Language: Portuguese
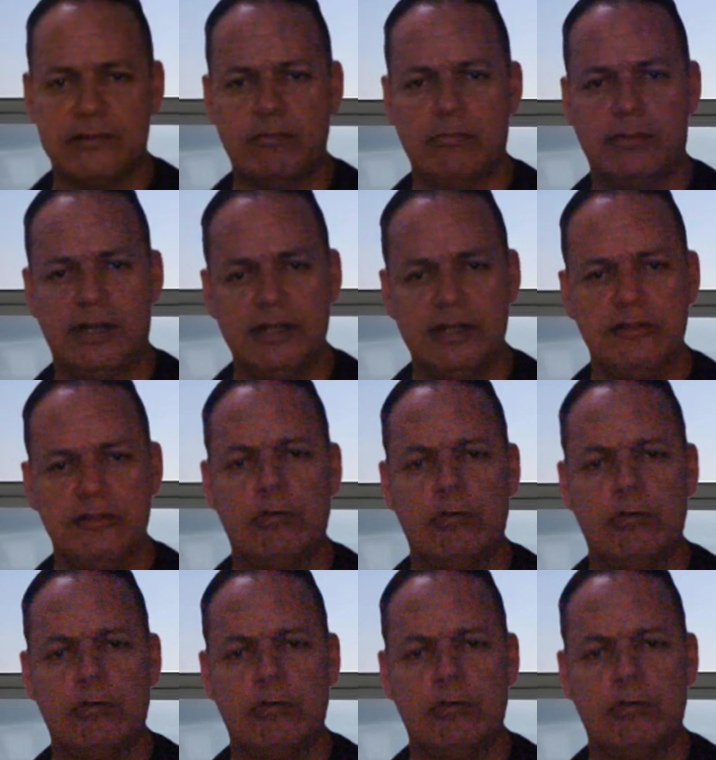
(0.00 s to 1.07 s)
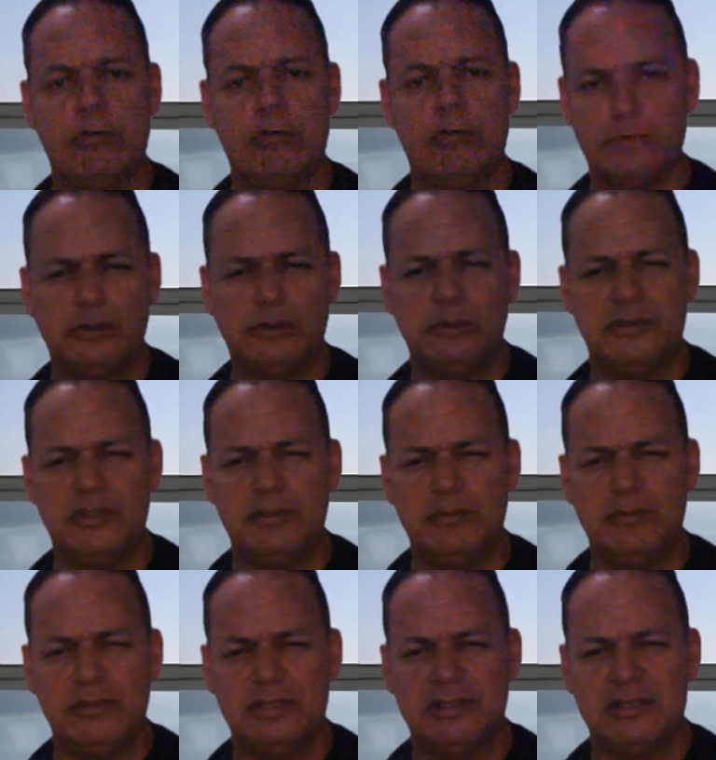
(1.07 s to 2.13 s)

mais de 40 mil pessoas,